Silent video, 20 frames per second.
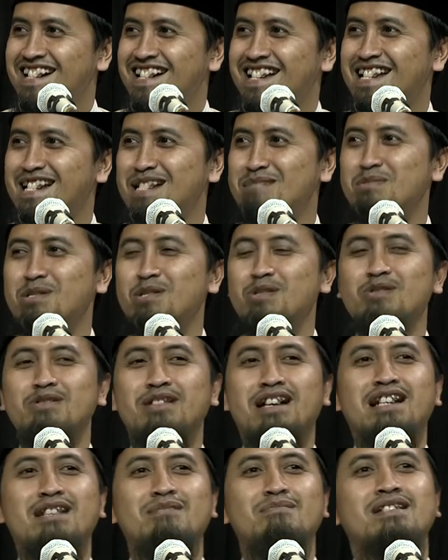Ini
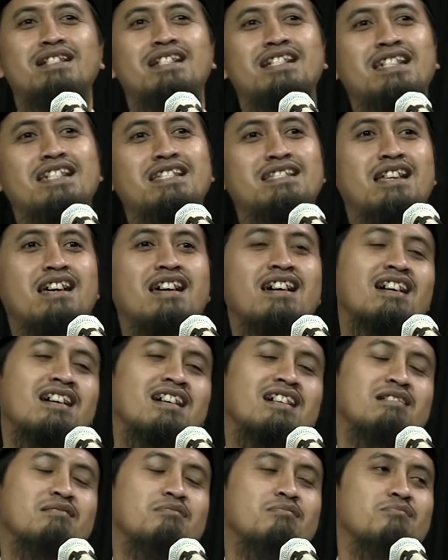menunjukkan kepada kita
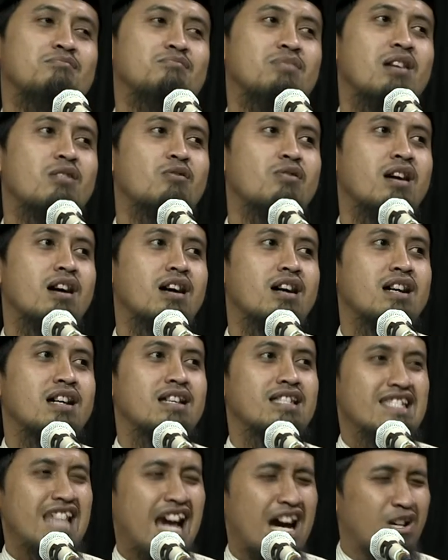bahwa
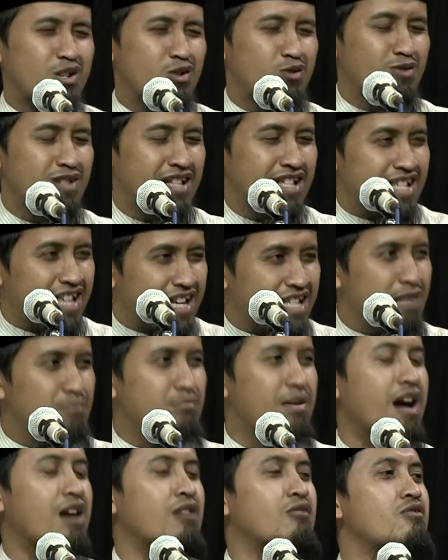yang sulit saja
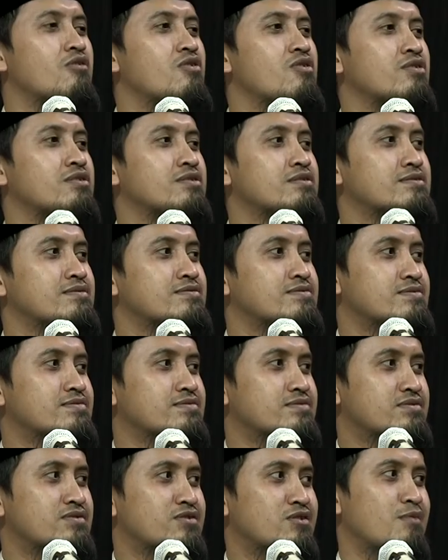bangun.
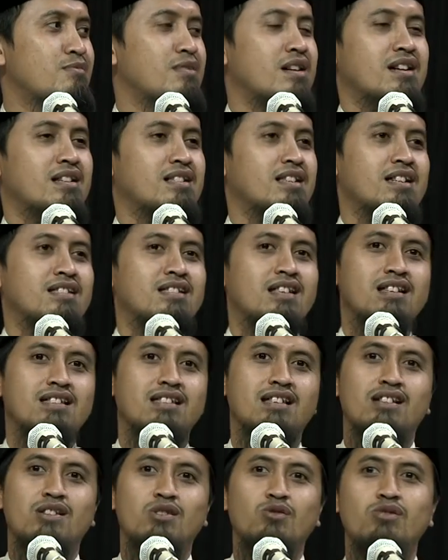Coba saya
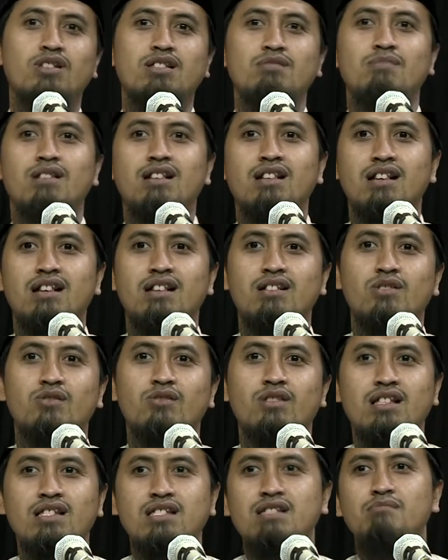tanya, sulit mana?
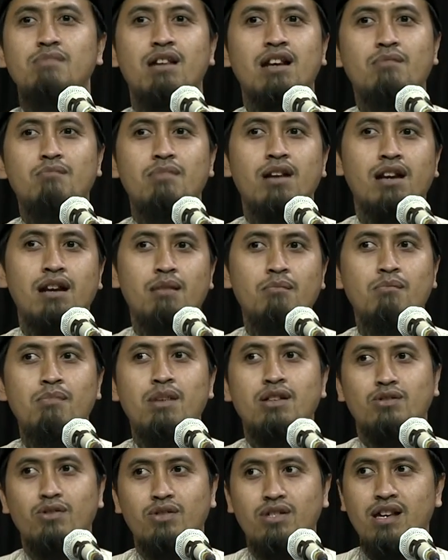Sholat di malam-malam
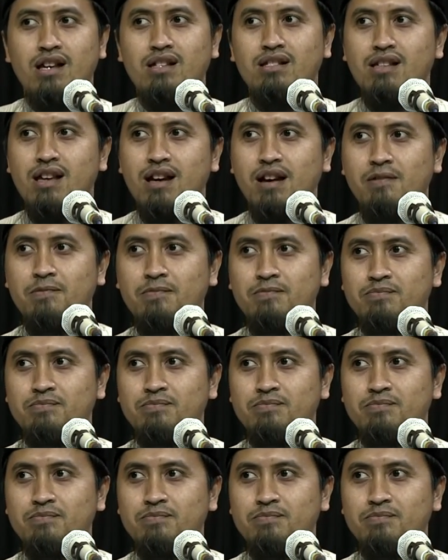atau siang-siang?